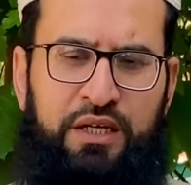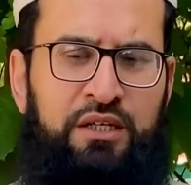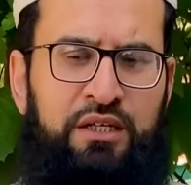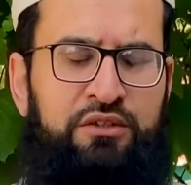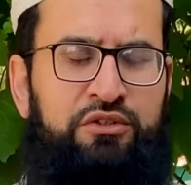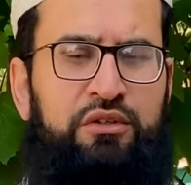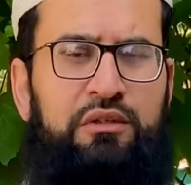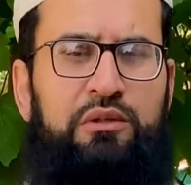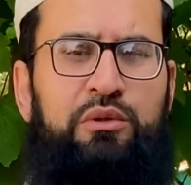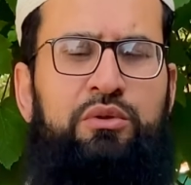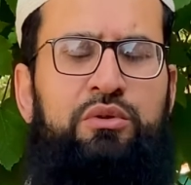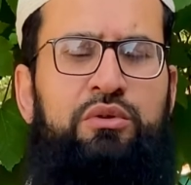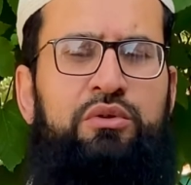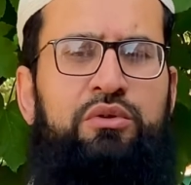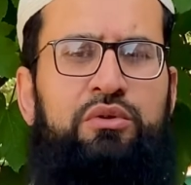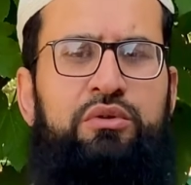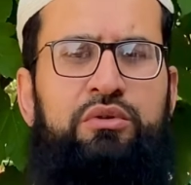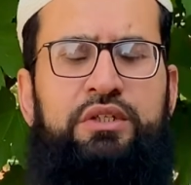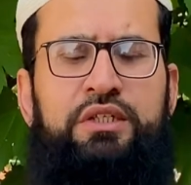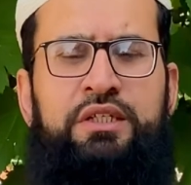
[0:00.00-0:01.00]
अक्सर लोगों
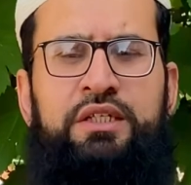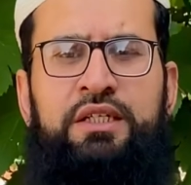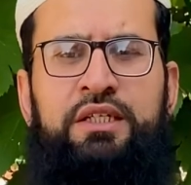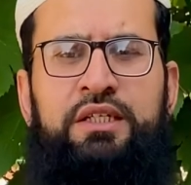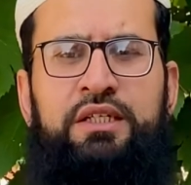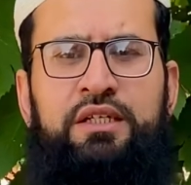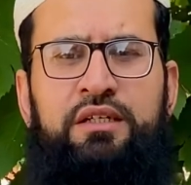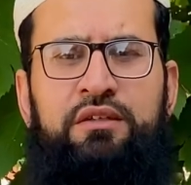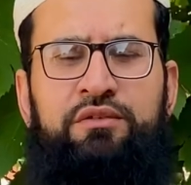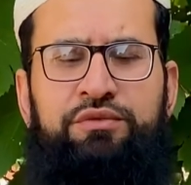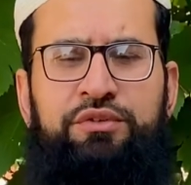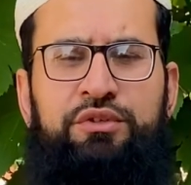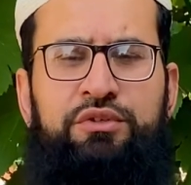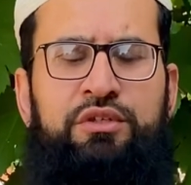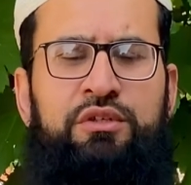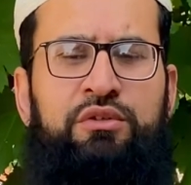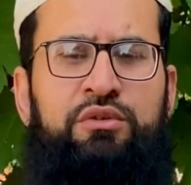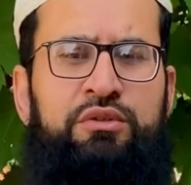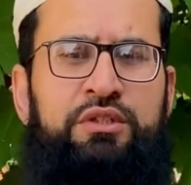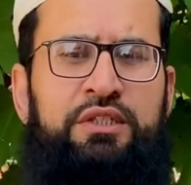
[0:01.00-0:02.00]
को ये
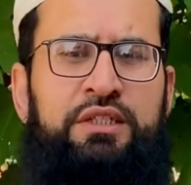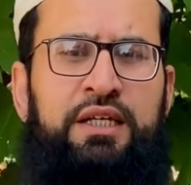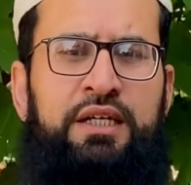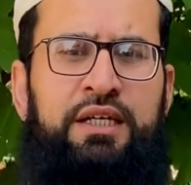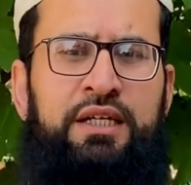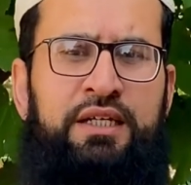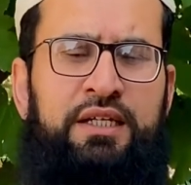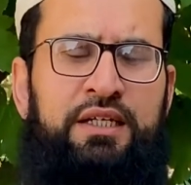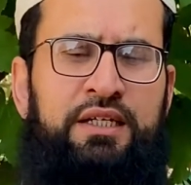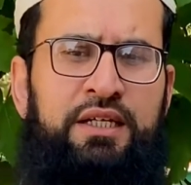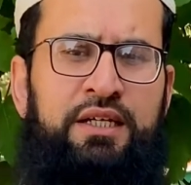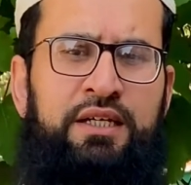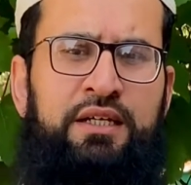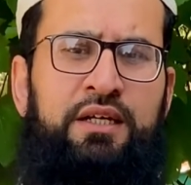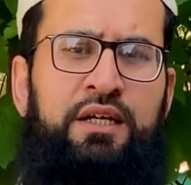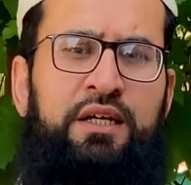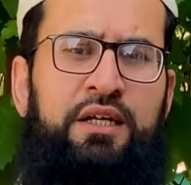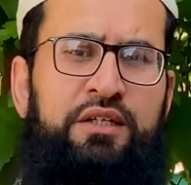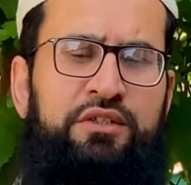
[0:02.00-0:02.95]
कन्फ्यूजन होती है कि ये